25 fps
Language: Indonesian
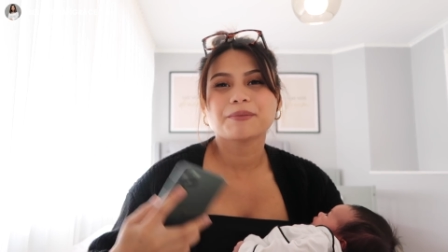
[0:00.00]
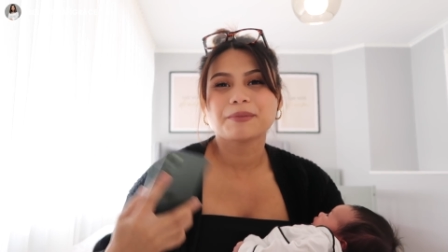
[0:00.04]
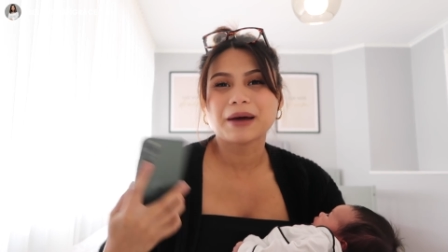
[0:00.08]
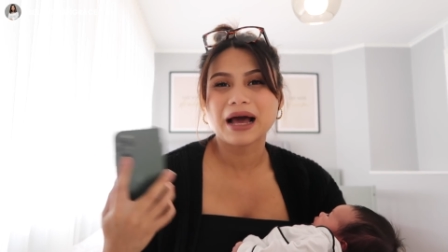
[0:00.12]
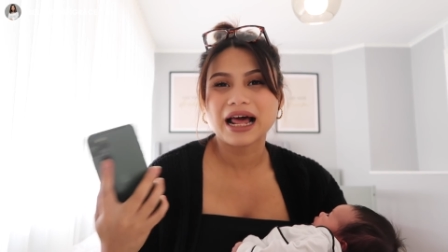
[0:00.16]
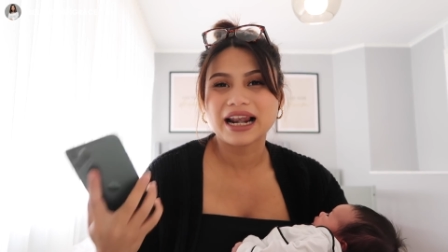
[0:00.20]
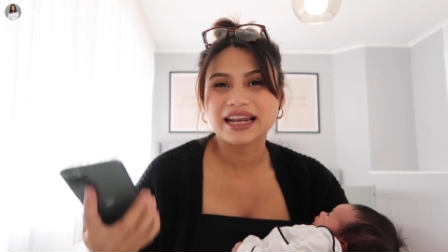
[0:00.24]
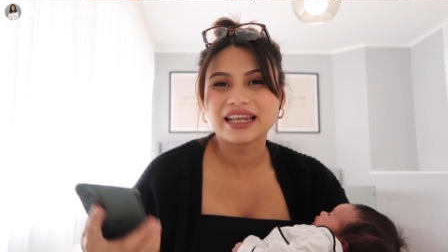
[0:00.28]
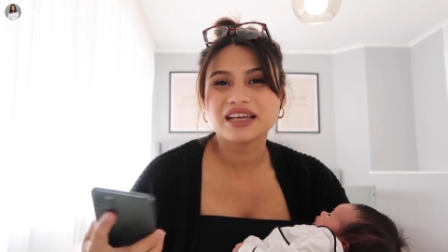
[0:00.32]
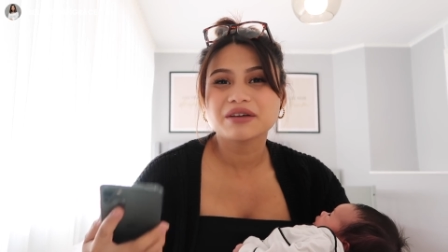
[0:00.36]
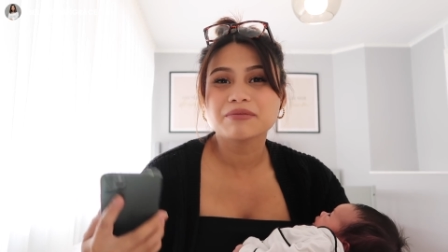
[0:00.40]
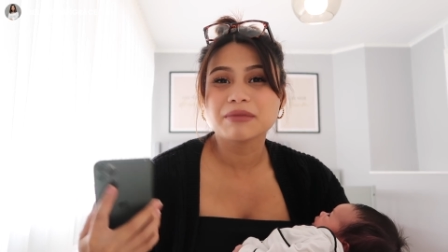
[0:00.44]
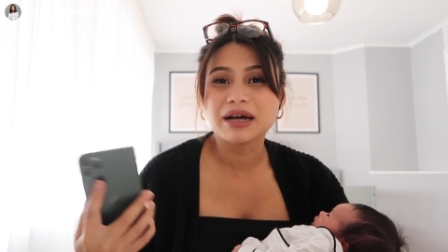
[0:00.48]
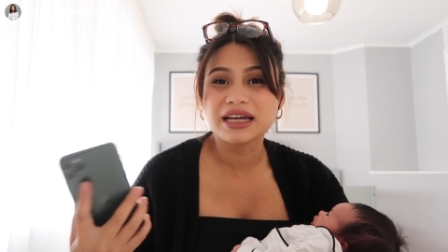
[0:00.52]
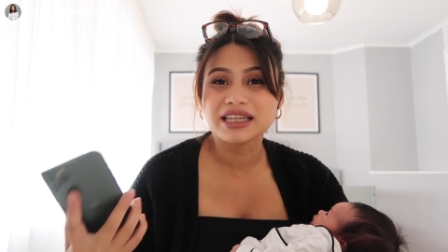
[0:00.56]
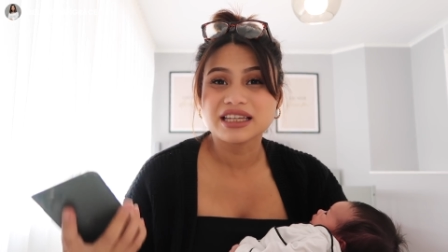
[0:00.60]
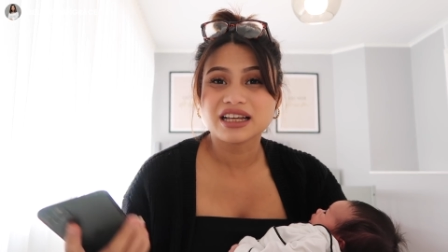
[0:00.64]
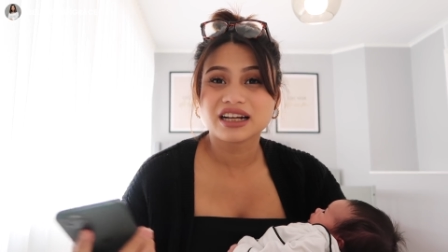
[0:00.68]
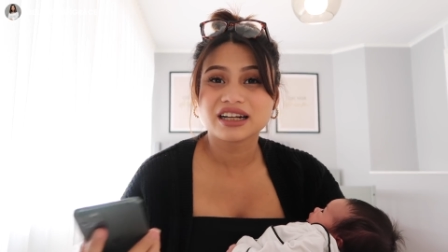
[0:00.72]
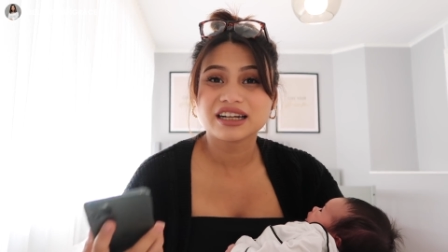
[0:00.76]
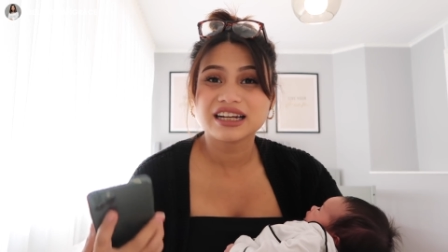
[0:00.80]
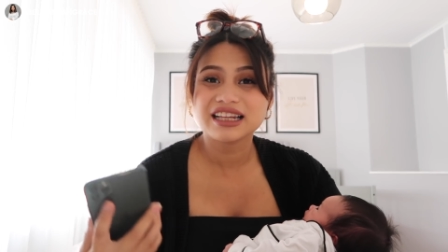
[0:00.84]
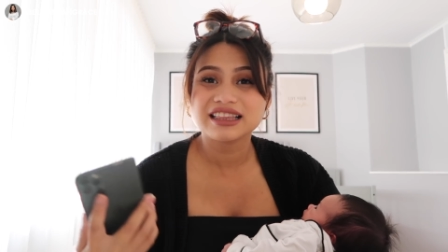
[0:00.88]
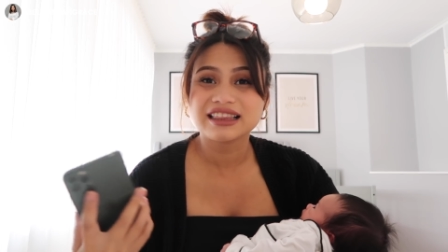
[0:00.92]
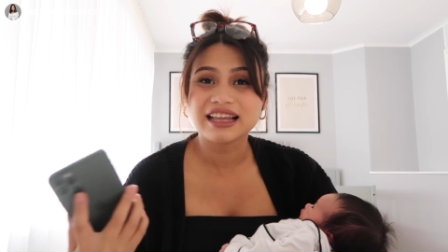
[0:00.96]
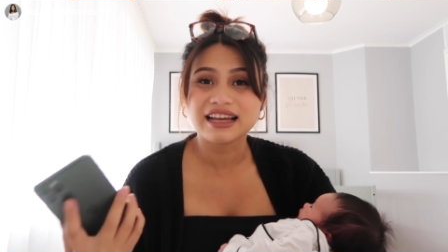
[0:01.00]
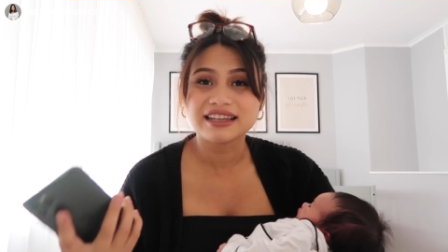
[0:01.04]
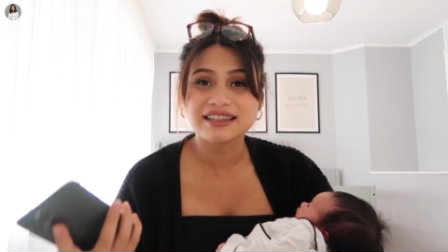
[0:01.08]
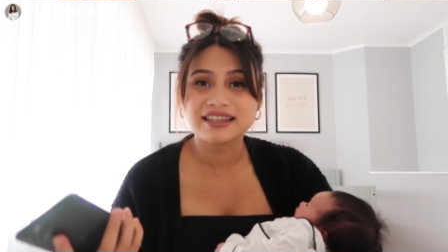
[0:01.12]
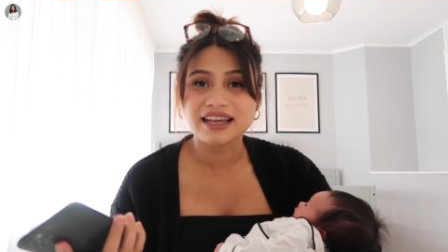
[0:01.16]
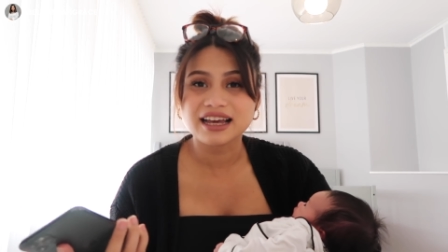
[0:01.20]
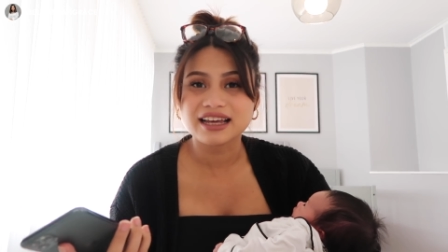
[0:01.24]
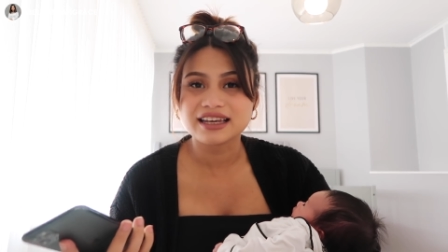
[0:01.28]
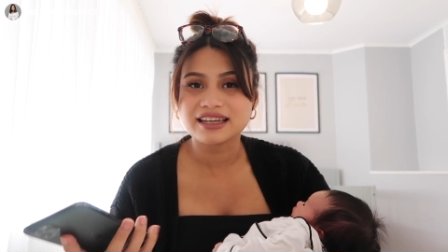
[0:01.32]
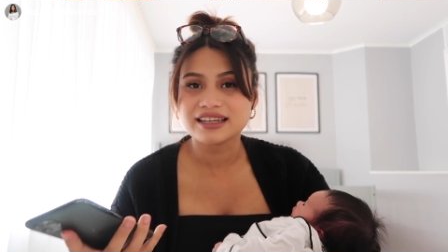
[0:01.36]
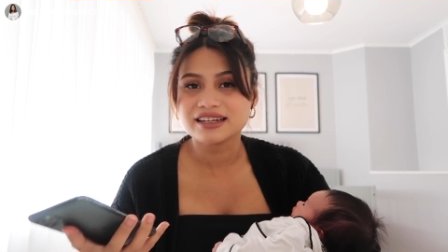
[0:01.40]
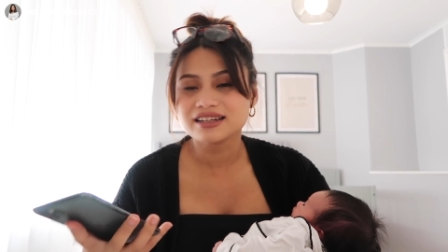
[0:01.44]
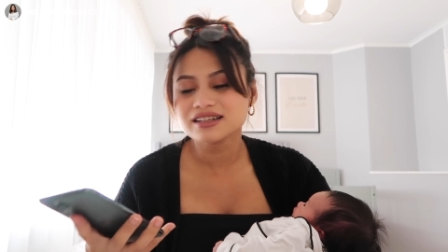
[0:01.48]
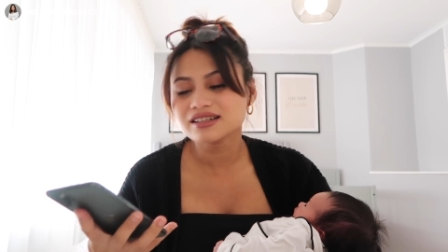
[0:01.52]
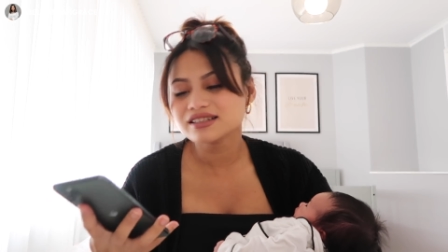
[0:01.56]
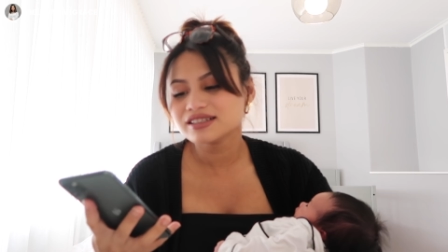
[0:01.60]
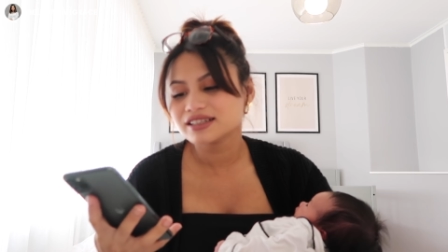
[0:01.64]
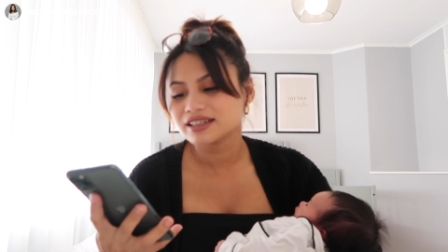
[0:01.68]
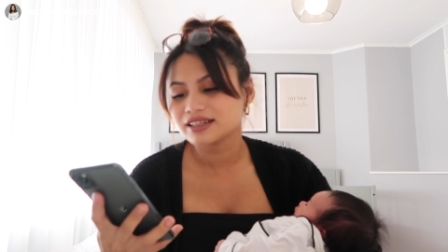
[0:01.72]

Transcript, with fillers: paling banyak ditanyain.